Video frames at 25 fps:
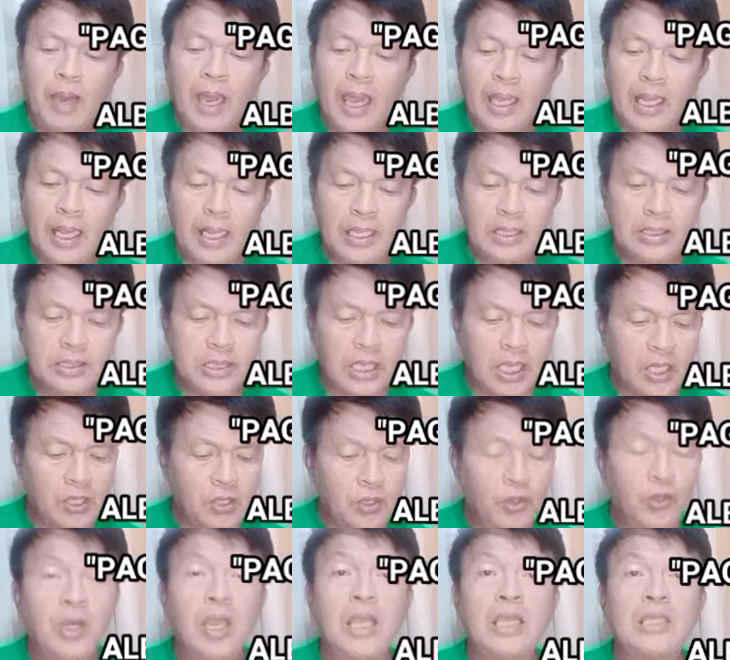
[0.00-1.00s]

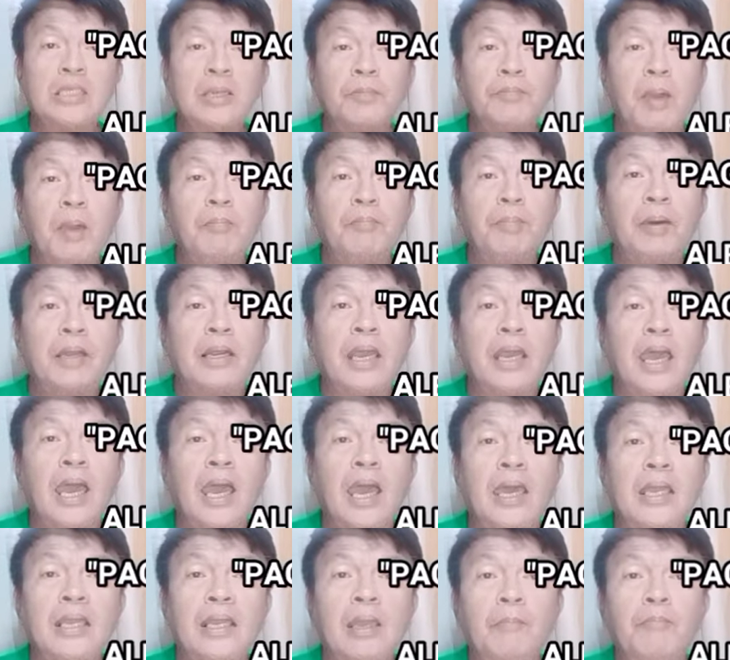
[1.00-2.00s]
ibabahagi sa inyo na isa
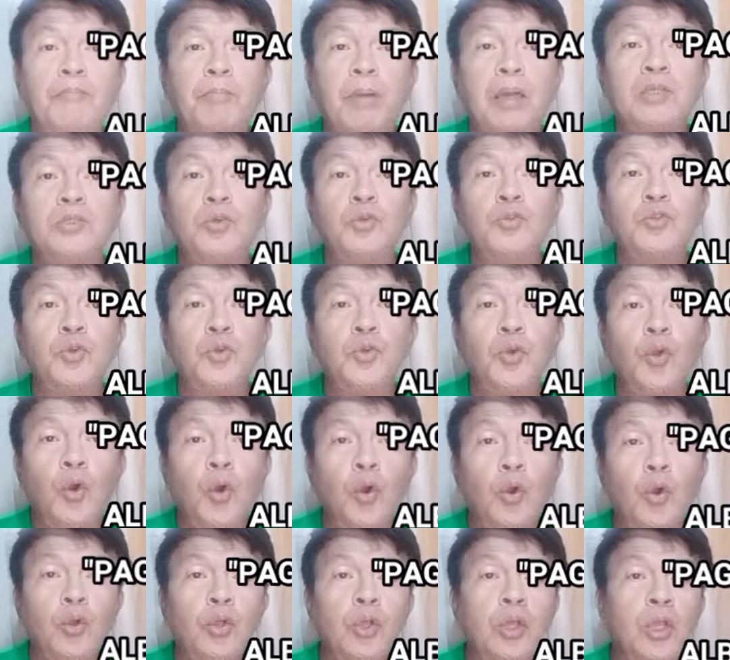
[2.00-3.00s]
pang paraan ng
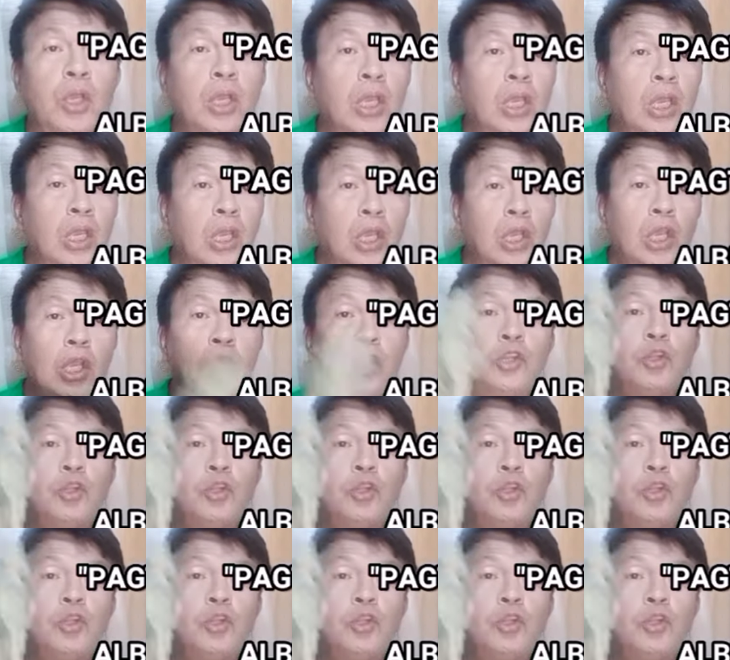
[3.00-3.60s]
pagsusunog